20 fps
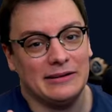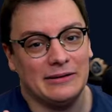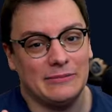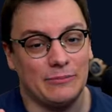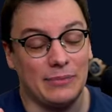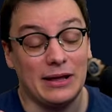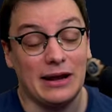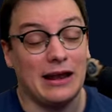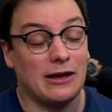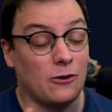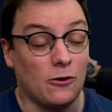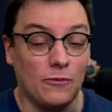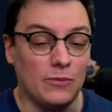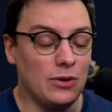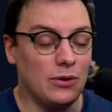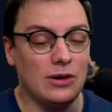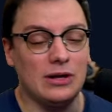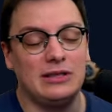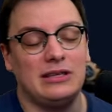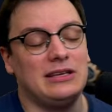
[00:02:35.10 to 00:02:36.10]
per la
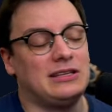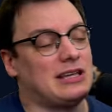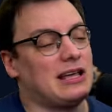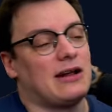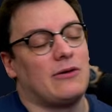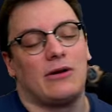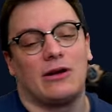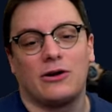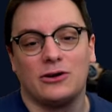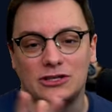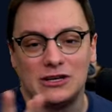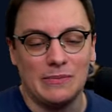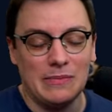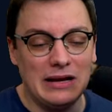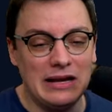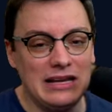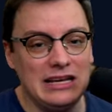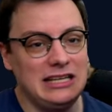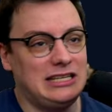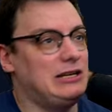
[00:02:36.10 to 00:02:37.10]
community sarà una cosa
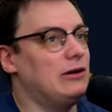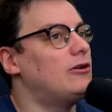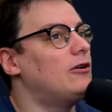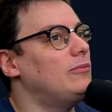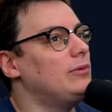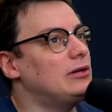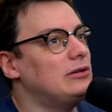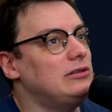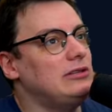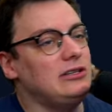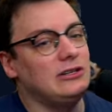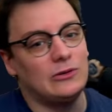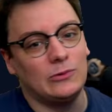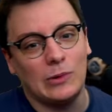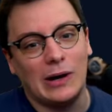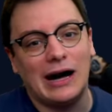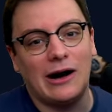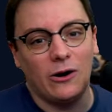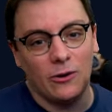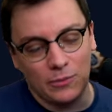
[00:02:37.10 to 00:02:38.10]
bellissima. Oh mio dio,
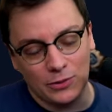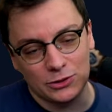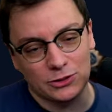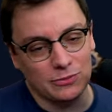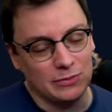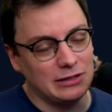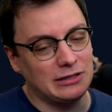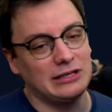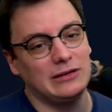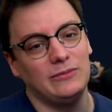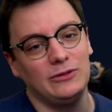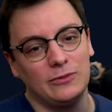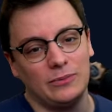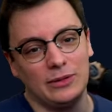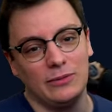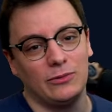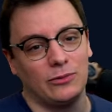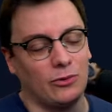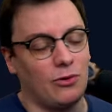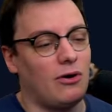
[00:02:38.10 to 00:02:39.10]
wow, posso mettere il mio
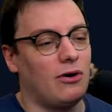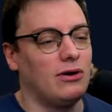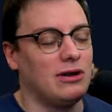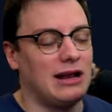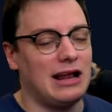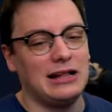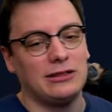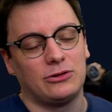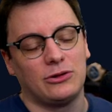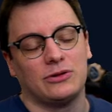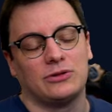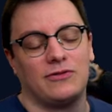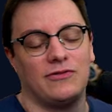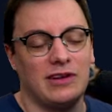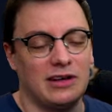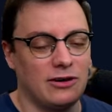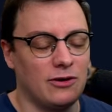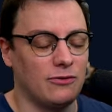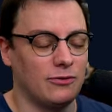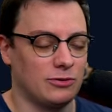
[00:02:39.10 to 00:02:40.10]
primo ruolo e l'altro
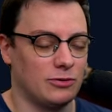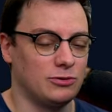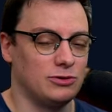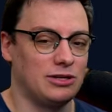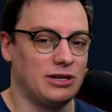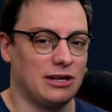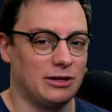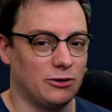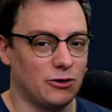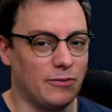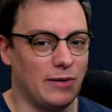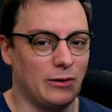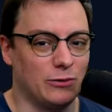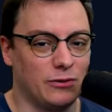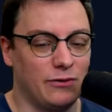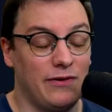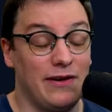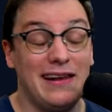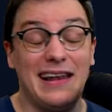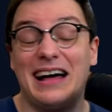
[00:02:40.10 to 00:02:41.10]
vengo considerato come
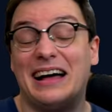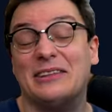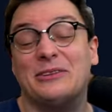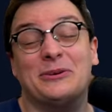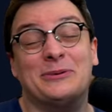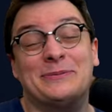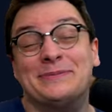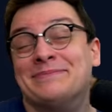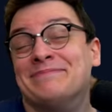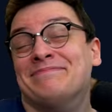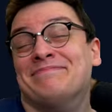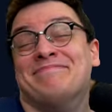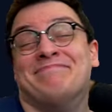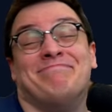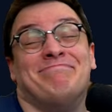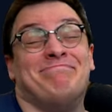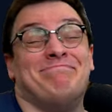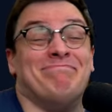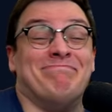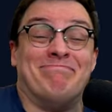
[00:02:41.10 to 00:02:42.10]
autofillato.
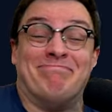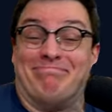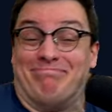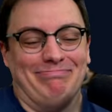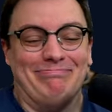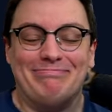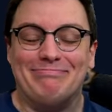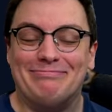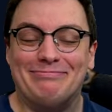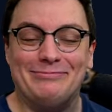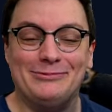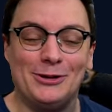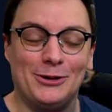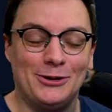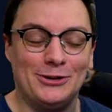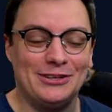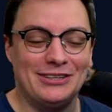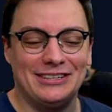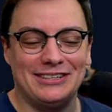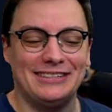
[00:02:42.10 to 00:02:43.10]

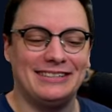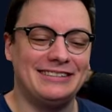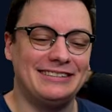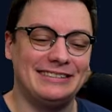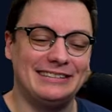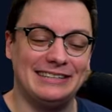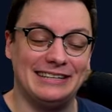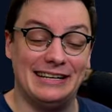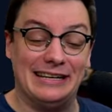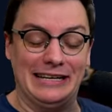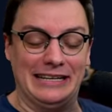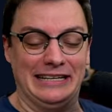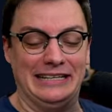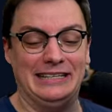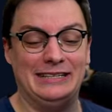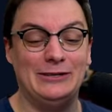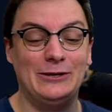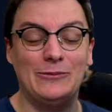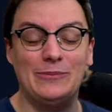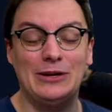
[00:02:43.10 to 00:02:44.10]
Non, eh,
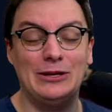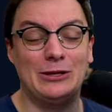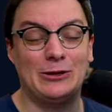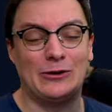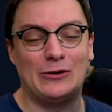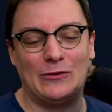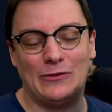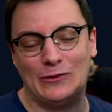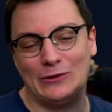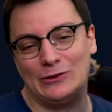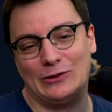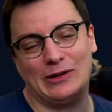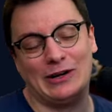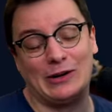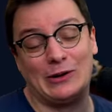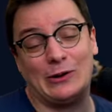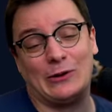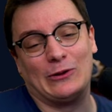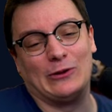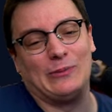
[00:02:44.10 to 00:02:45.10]
non mi trovo molto
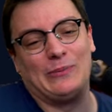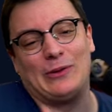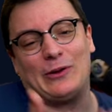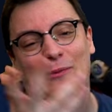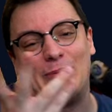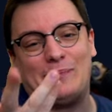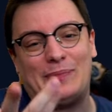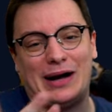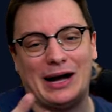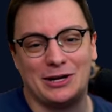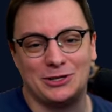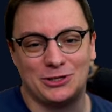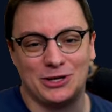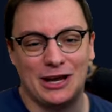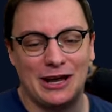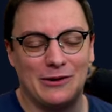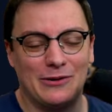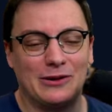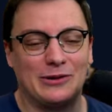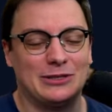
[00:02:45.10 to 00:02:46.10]
d'accordo. Però pace, è
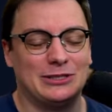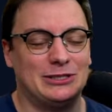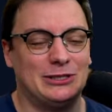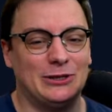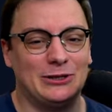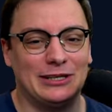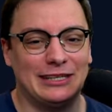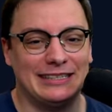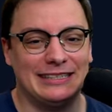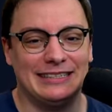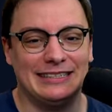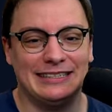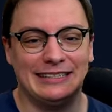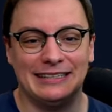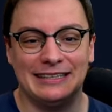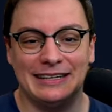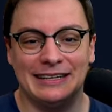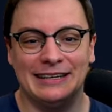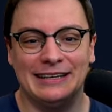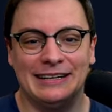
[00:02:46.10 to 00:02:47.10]
una questione di
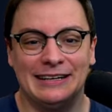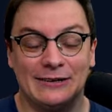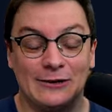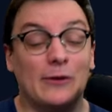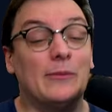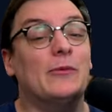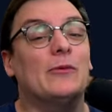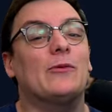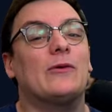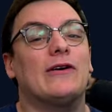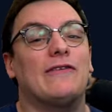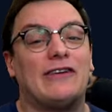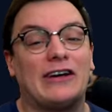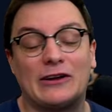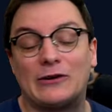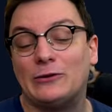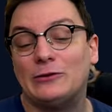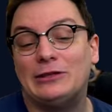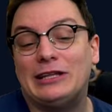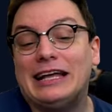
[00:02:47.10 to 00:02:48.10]
comunque far
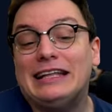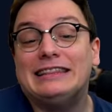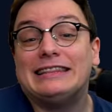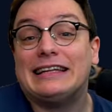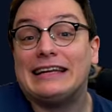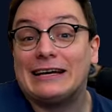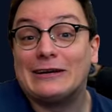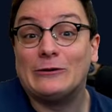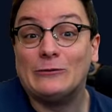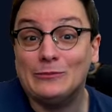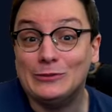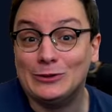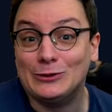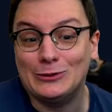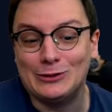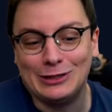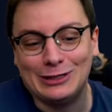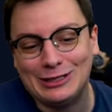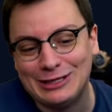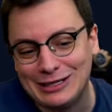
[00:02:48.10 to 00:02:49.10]
contenta la
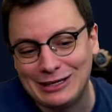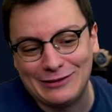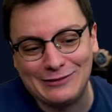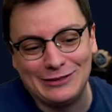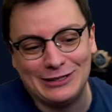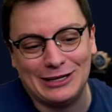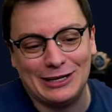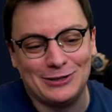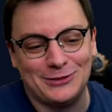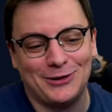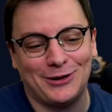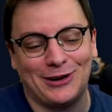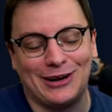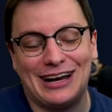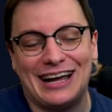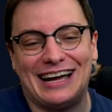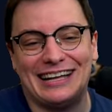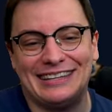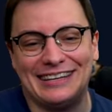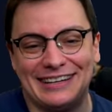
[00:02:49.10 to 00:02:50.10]
community alla fine della
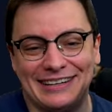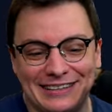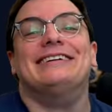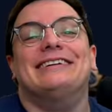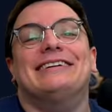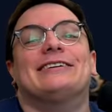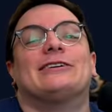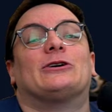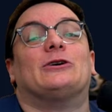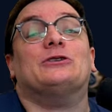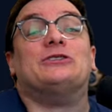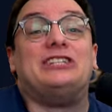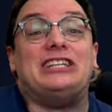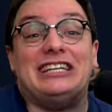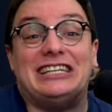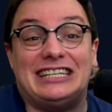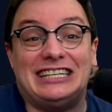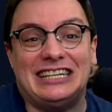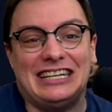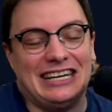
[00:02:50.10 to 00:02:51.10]
giornata. Così
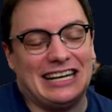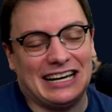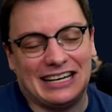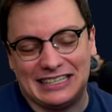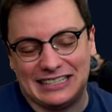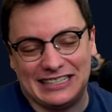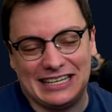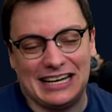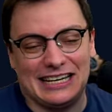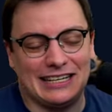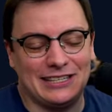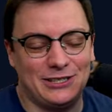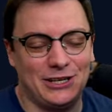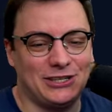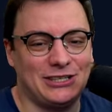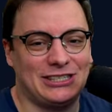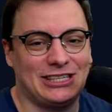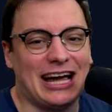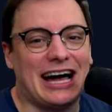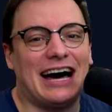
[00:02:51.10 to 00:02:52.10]
sia, se
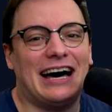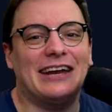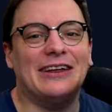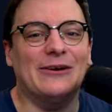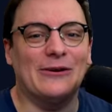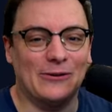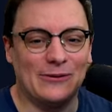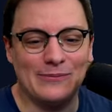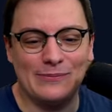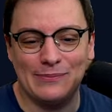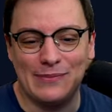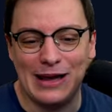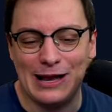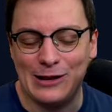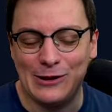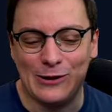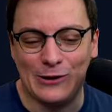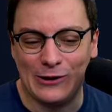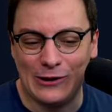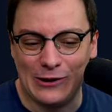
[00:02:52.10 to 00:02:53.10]
necessario,
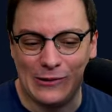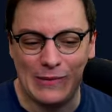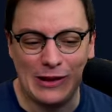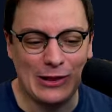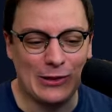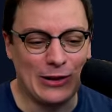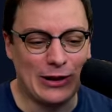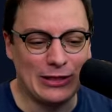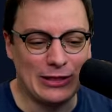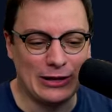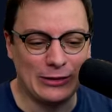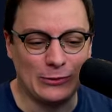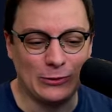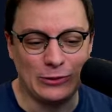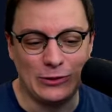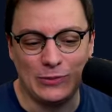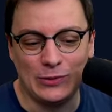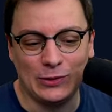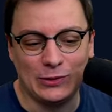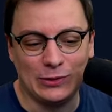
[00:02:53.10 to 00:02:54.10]
meglio, meglio rendere tutti
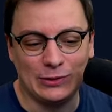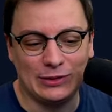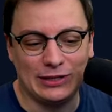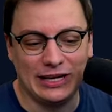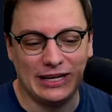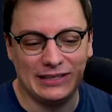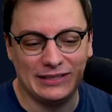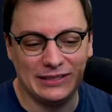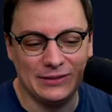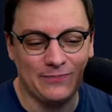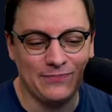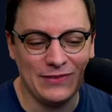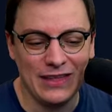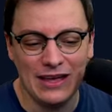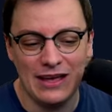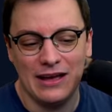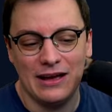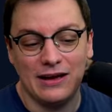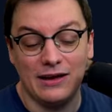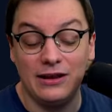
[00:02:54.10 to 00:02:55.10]
più contenti.
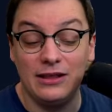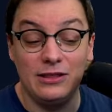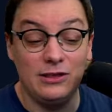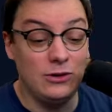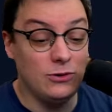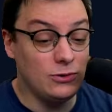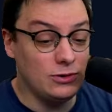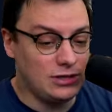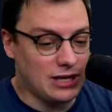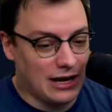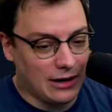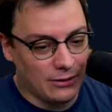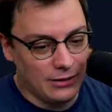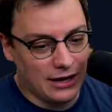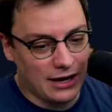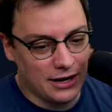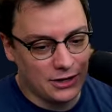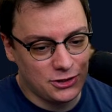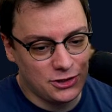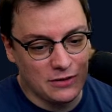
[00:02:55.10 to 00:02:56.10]
Reduced how
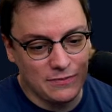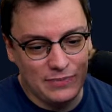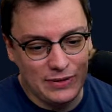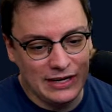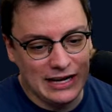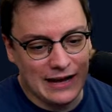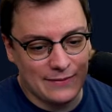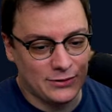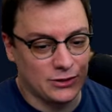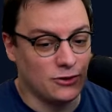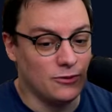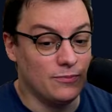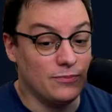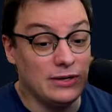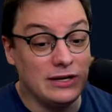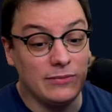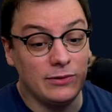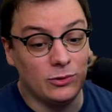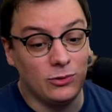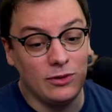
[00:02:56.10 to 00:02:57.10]
large LP gaps could be
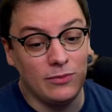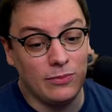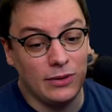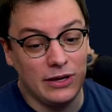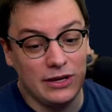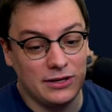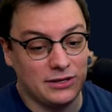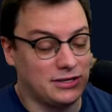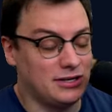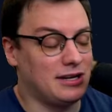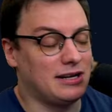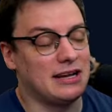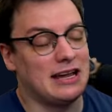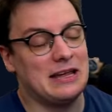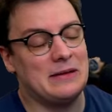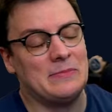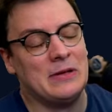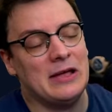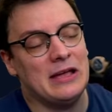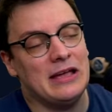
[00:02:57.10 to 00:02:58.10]
between players in a
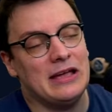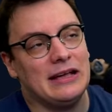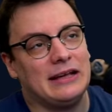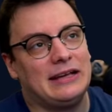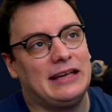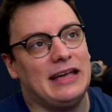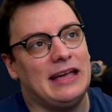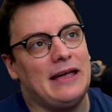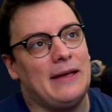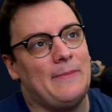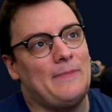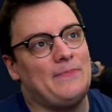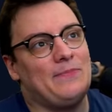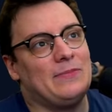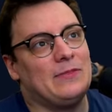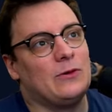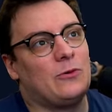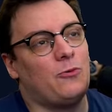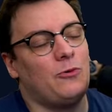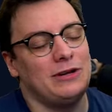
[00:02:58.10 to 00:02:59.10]
game. Che
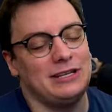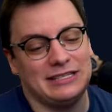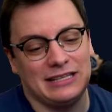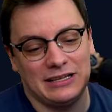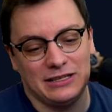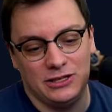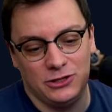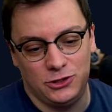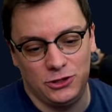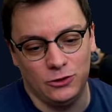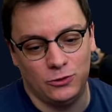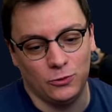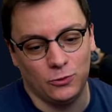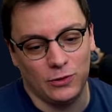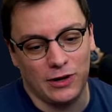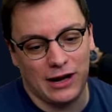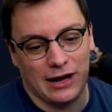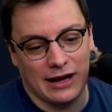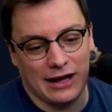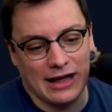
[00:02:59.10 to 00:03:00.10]
questa
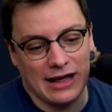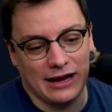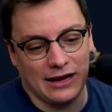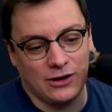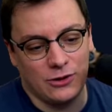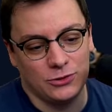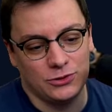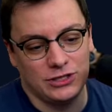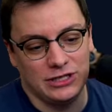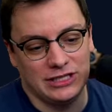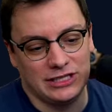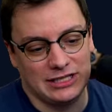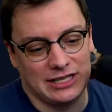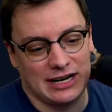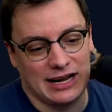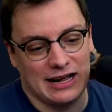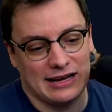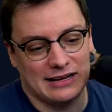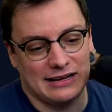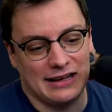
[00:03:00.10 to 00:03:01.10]
dicitura è così
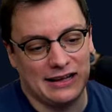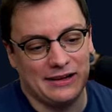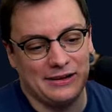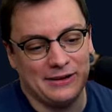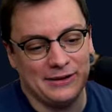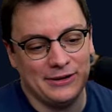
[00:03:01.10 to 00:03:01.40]
strana,